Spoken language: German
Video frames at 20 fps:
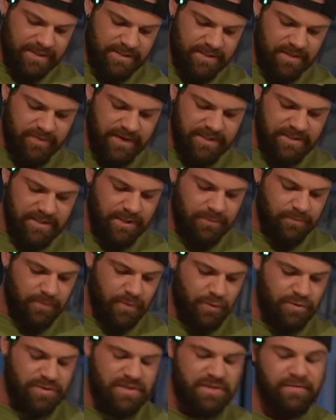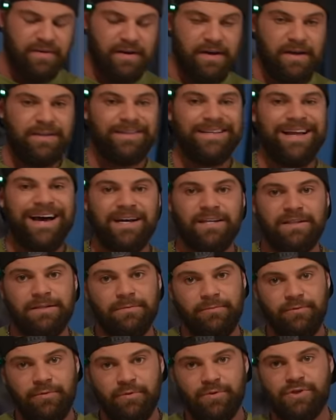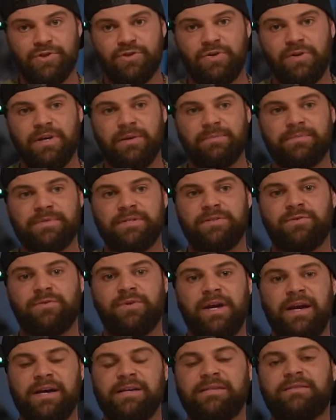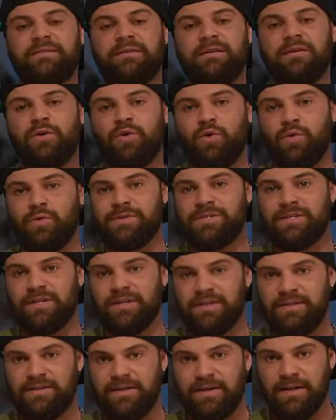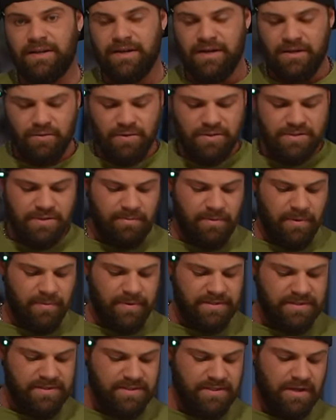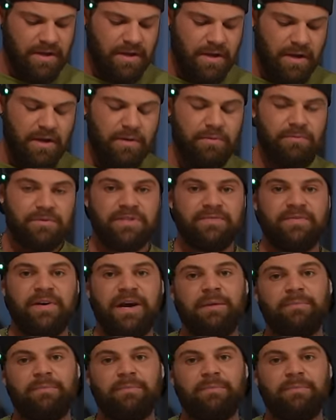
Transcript: geht es hier weiter und zwar nach dem Frühstück gibt es dann so die erste große, richtige Ladung Supplements und zwar